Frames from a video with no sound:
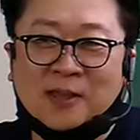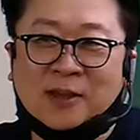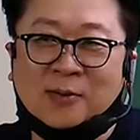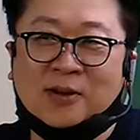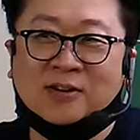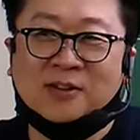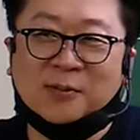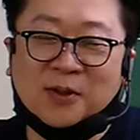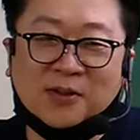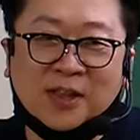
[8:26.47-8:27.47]
이게 왜
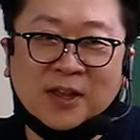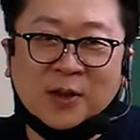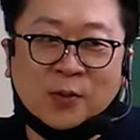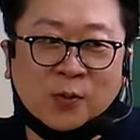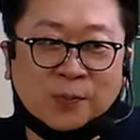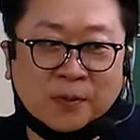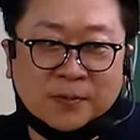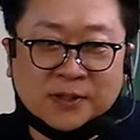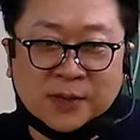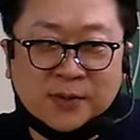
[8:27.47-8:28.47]
그러냐면
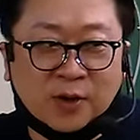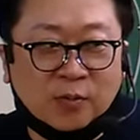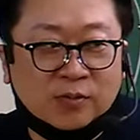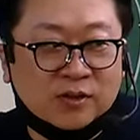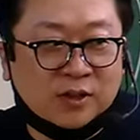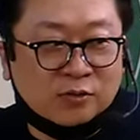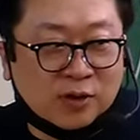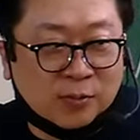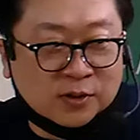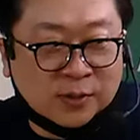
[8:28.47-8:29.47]
공법이 재미가 없는
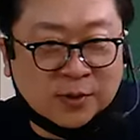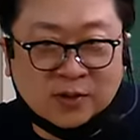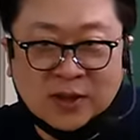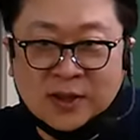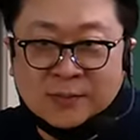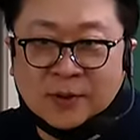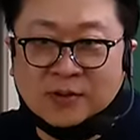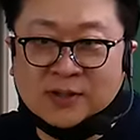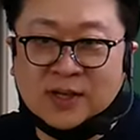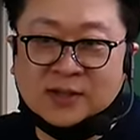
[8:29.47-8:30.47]
이유가 뭐냐면
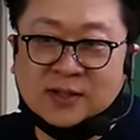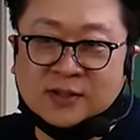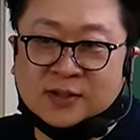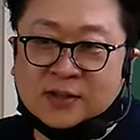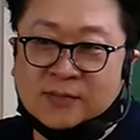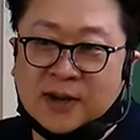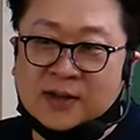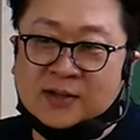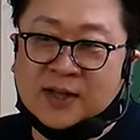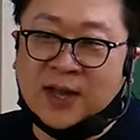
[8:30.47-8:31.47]
평상시에 듣던
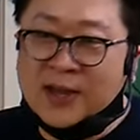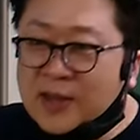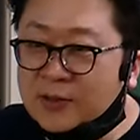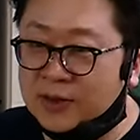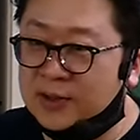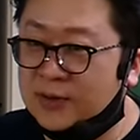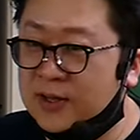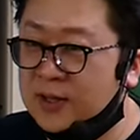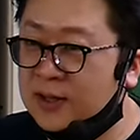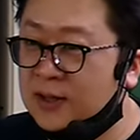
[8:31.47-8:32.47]
말들이 한 개도 안 나와요.
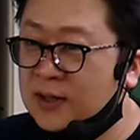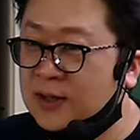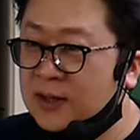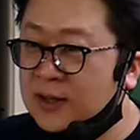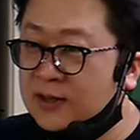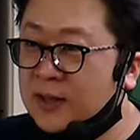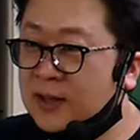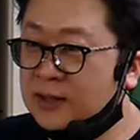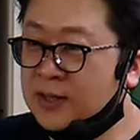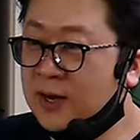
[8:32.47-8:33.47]

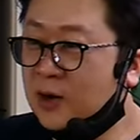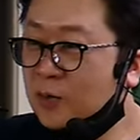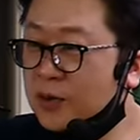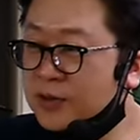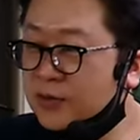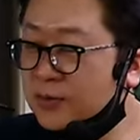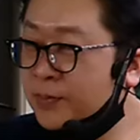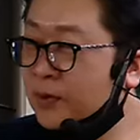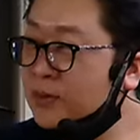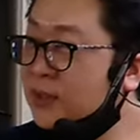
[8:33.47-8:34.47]
내가 살아오면서
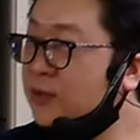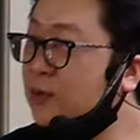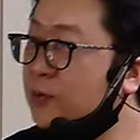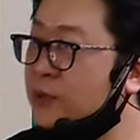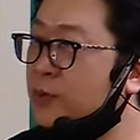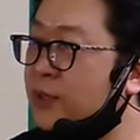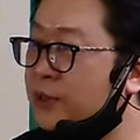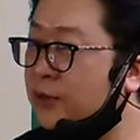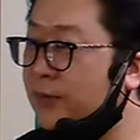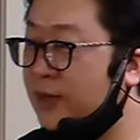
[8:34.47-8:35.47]
평생 들어보지
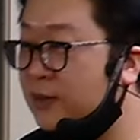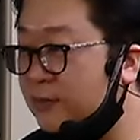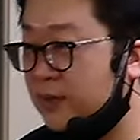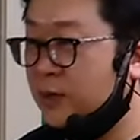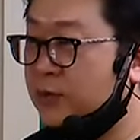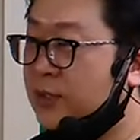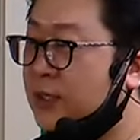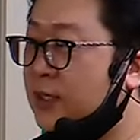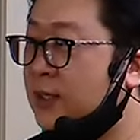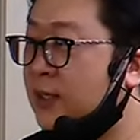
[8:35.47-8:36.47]
못했던 말들만
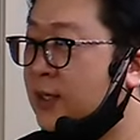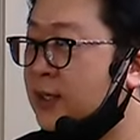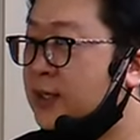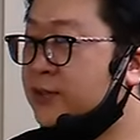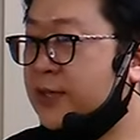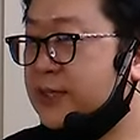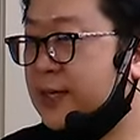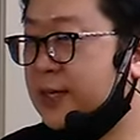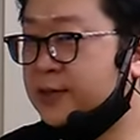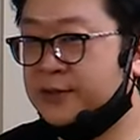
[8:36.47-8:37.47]
나오니까 익숙하지
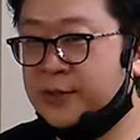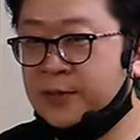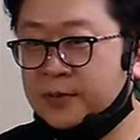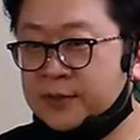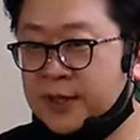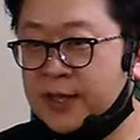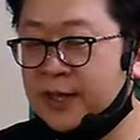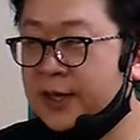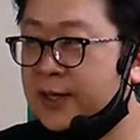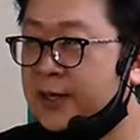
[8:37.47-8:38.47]
않아서
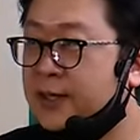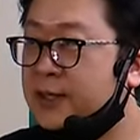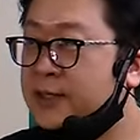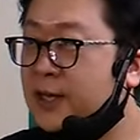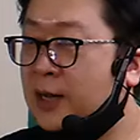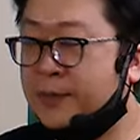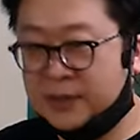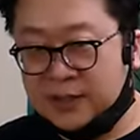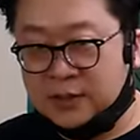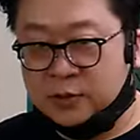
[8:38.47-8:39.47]
재미없는데, 이제
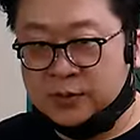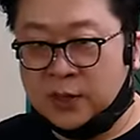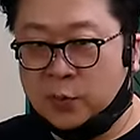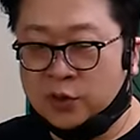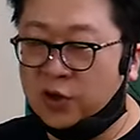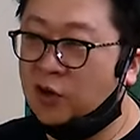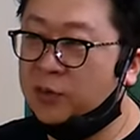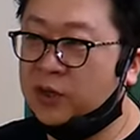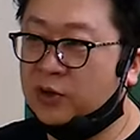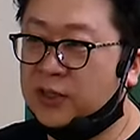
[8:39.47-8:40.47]
아파트를 좀 사본
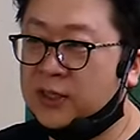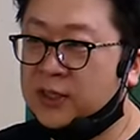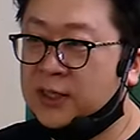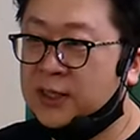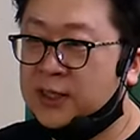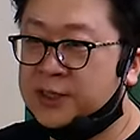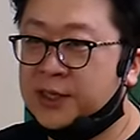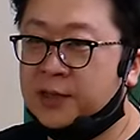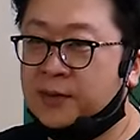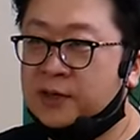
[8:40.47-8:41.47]
경험이 있거나
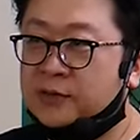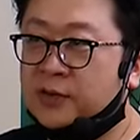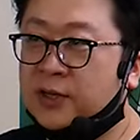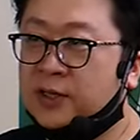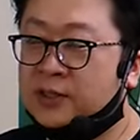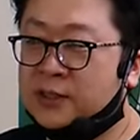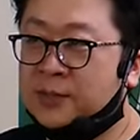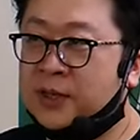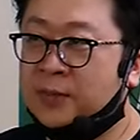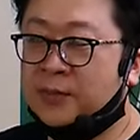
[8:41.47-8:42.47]
재개발 구역에
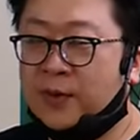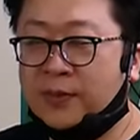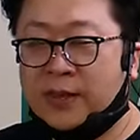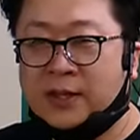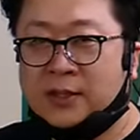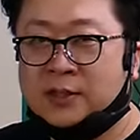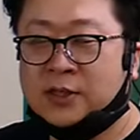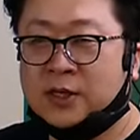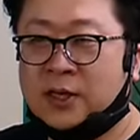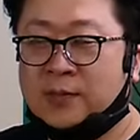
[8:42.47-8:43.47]
집이 한번
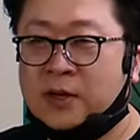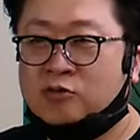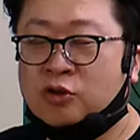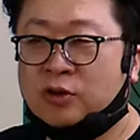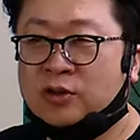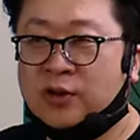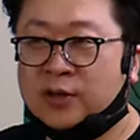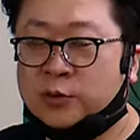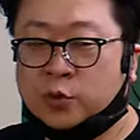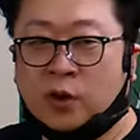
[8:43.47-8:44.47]
재개발 구역
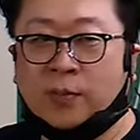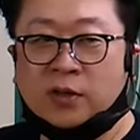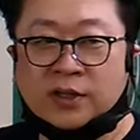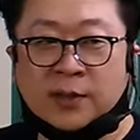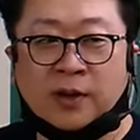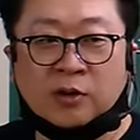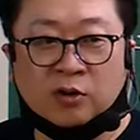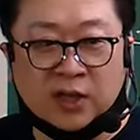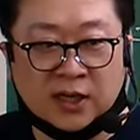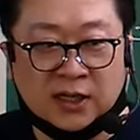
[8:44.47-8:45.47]
들어가서 조합원이
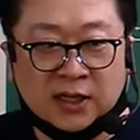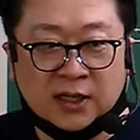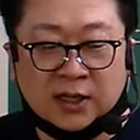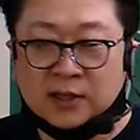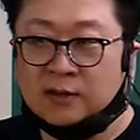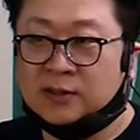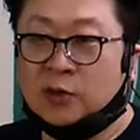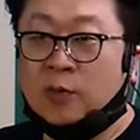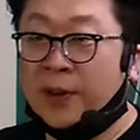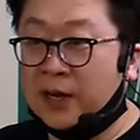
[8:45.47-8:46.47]
돼봤거나
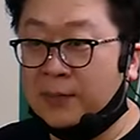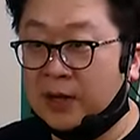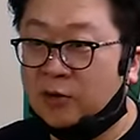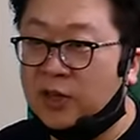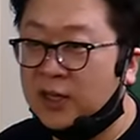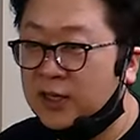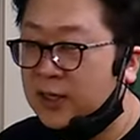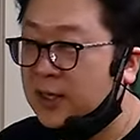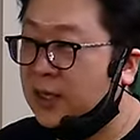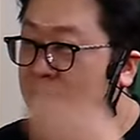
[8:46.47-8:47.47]
사고 팔아봤거나
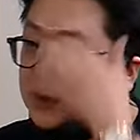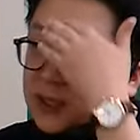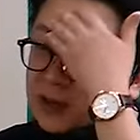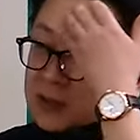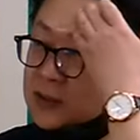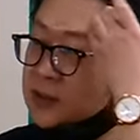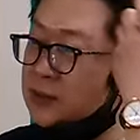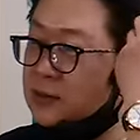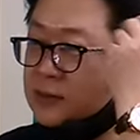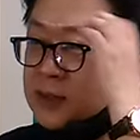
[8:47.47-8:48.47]
아니면
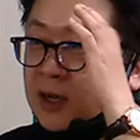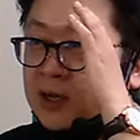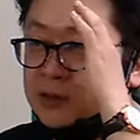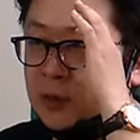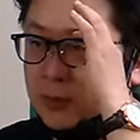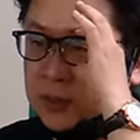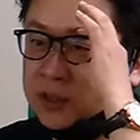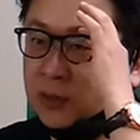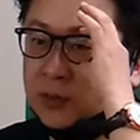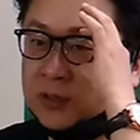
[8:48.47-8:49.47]
땅을 사가지고 건물
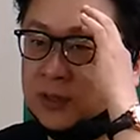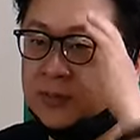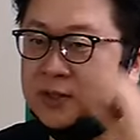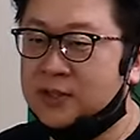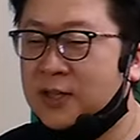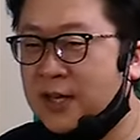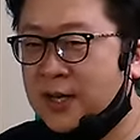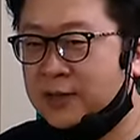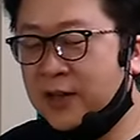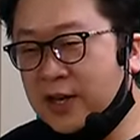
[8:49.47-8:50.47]
지어본 사람들은
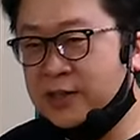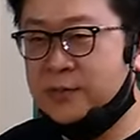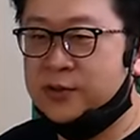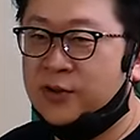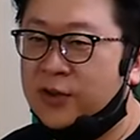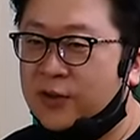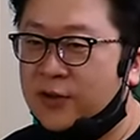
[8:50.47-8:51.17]
되게 재밌어요.